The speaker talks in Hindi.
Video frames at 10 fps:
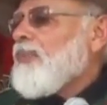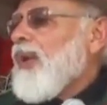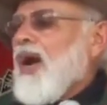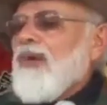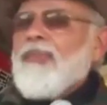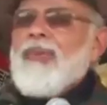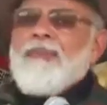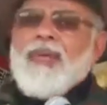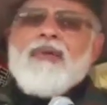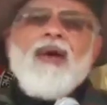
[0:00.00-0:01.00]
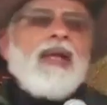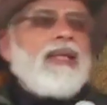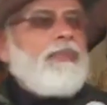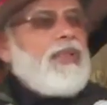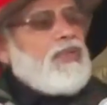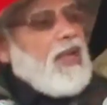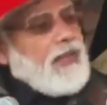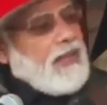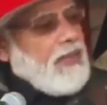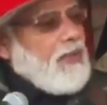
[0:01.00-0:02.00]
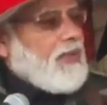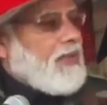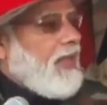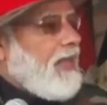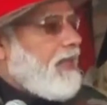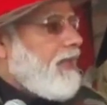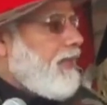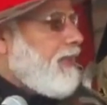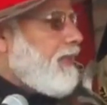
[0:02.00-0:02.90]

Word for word: जो भाव अपने परिवार के बीच जाकर के होता है